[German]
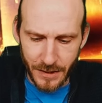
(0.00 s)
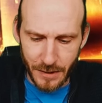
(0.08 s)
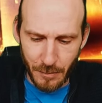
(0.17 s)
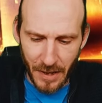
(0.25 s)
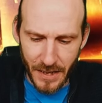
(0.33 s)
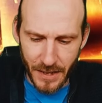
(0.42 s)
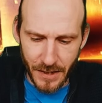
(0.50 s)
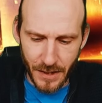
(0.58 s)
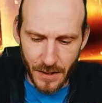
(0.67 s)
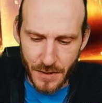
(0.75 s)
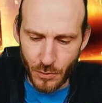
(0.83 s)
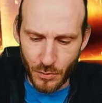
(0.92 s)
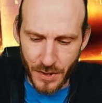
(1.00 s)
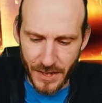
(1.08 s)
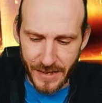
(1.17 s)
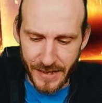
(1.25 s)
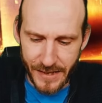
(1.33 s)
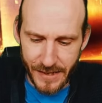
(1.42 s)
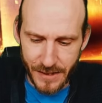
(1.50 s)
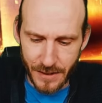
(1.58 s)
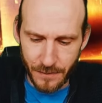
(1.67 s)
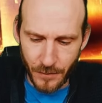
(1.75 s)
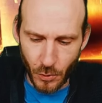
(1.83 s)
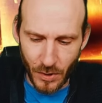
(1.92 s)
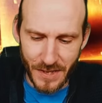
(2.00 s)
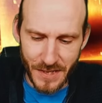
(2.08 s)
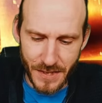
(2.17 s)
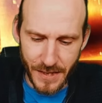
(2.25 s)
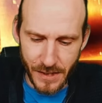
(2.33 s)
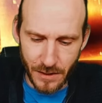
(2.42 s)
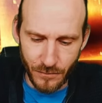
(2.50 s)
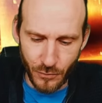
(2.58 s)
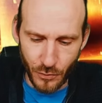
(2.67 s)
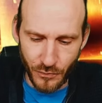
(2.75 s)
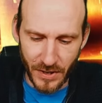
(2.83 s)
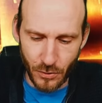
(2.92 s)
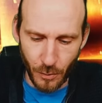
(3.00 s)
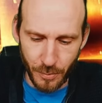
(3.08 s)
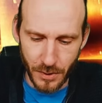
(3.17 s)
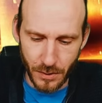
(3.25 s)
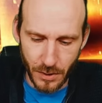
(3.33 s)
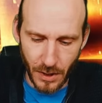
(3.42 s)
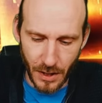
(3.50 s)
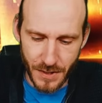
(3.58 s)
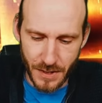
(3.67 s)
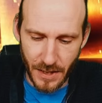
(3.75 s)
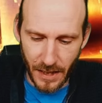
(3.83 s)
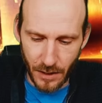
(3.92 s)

die Mana-Generation der Helden oder des Helden wird verdoppelt. Krass.